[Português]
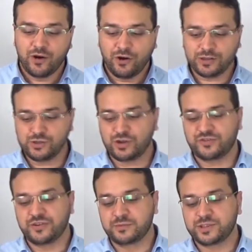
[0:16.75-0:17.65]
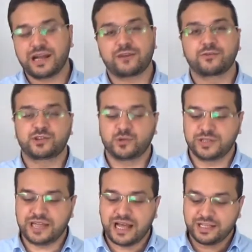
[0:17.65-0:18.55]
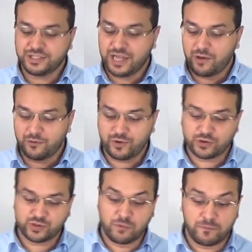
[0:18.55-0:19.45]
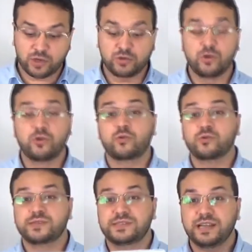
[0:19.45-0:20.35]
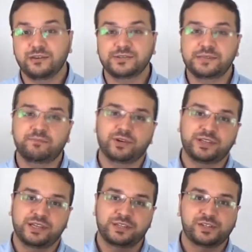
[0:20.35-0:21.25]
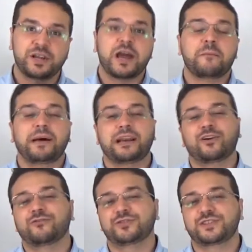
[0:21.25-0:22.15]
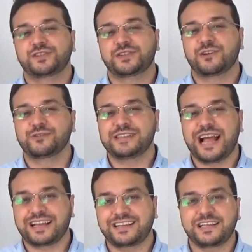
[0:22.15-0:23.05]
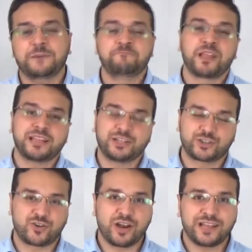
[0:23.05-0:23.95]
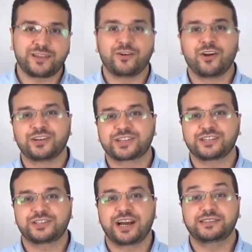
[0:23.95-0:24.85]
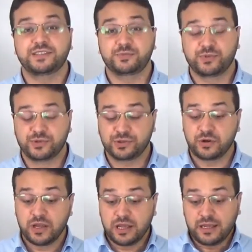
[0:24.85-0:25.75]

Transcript: Hoje nós vamos dar continuidade ao nosso módulo Conselhos Importantes para Novos Cristãos aqui na Escola Teológica Charles Spurgeon.